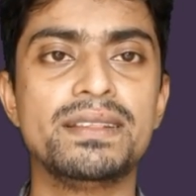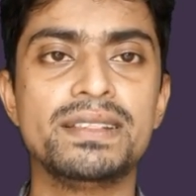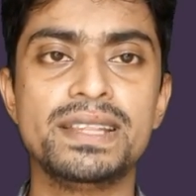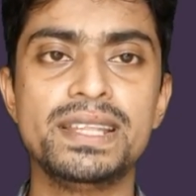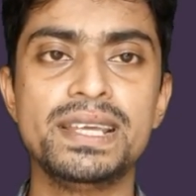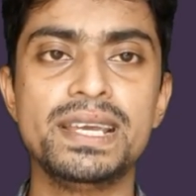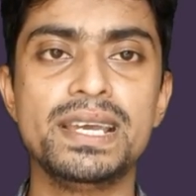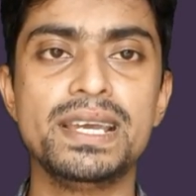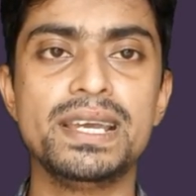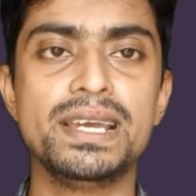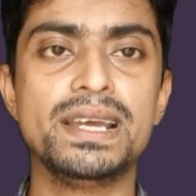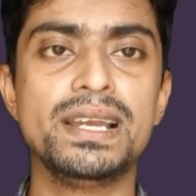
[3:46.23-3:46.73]

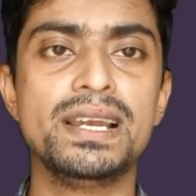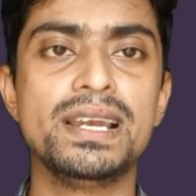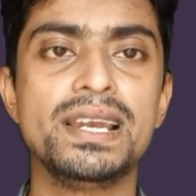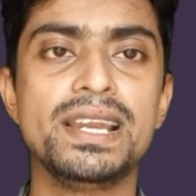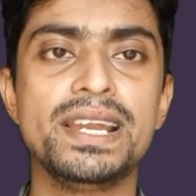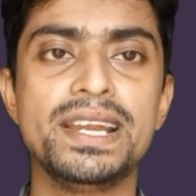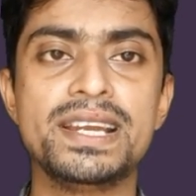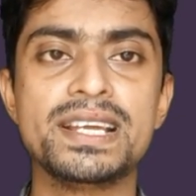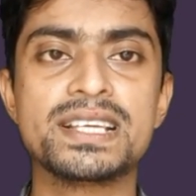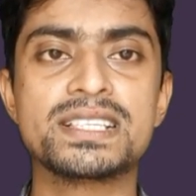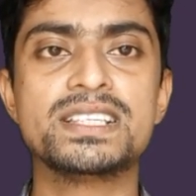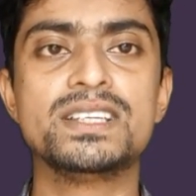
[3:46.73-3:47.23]
দিয়ে
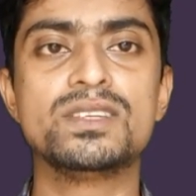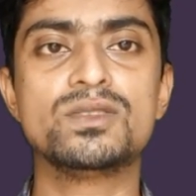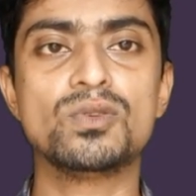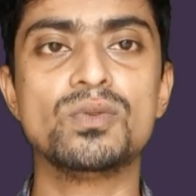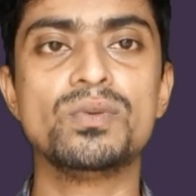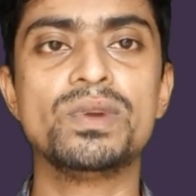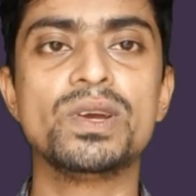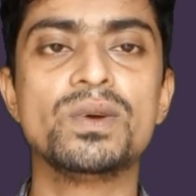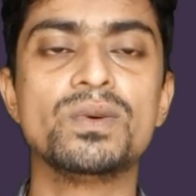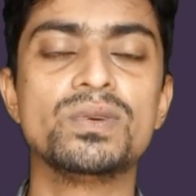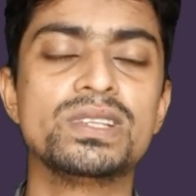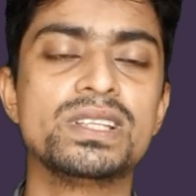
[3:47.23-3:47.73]
লিড অ্যাসিড
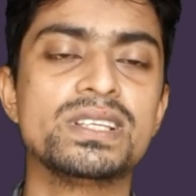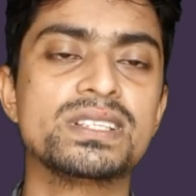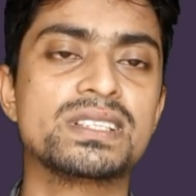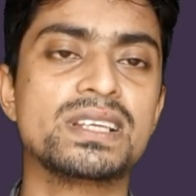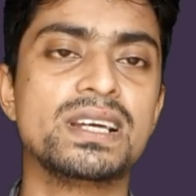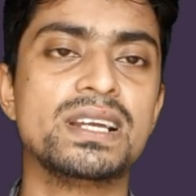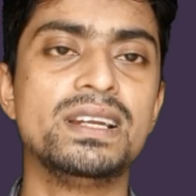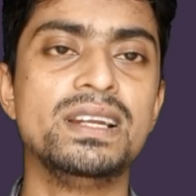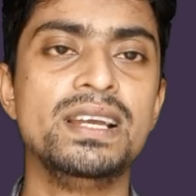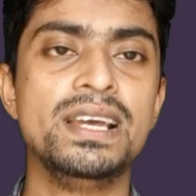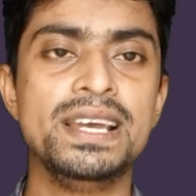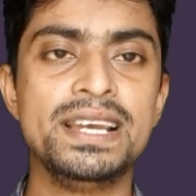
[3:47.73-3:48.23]
তৈরি করতে
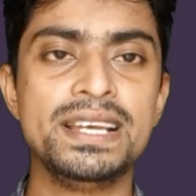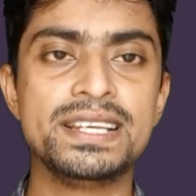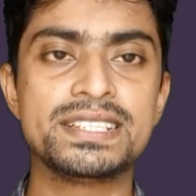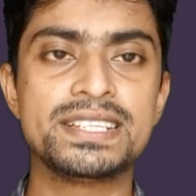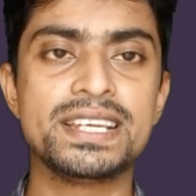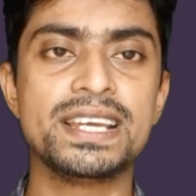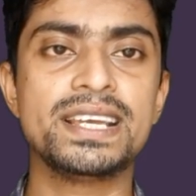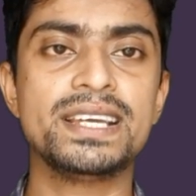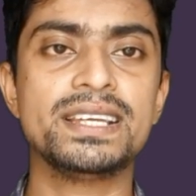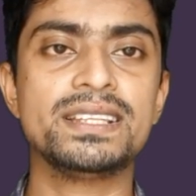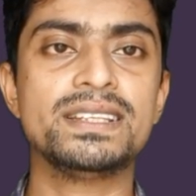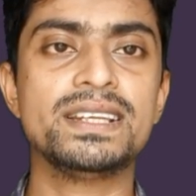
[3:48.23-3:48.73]
চান
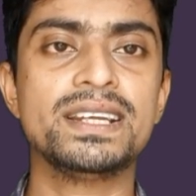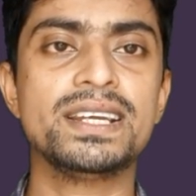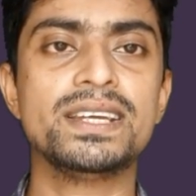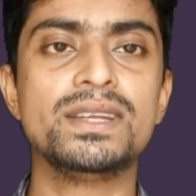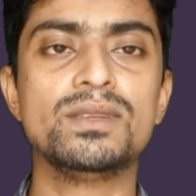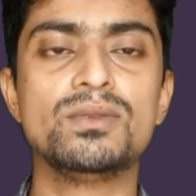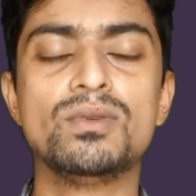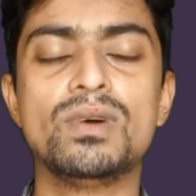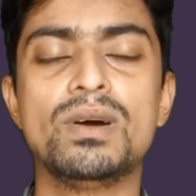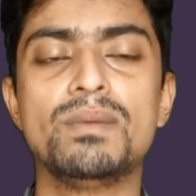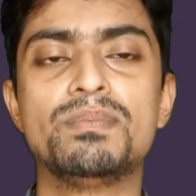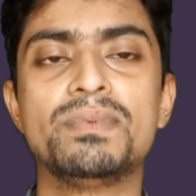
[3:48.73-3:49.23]
সেক্ষেত্রে
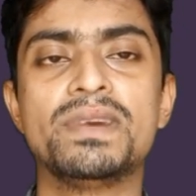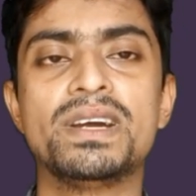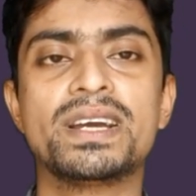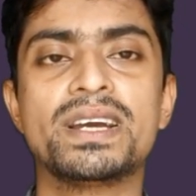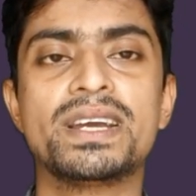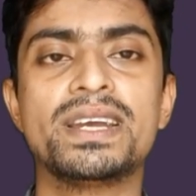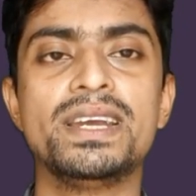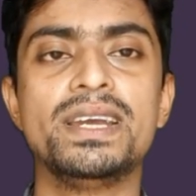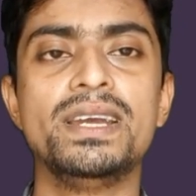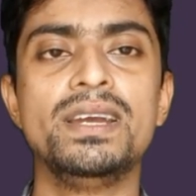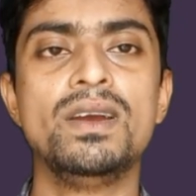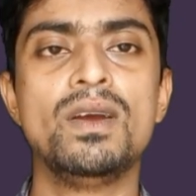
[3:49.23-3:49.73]
কিন্তু
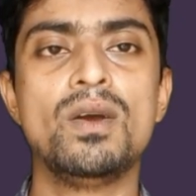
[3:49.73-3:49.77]
আপনাকে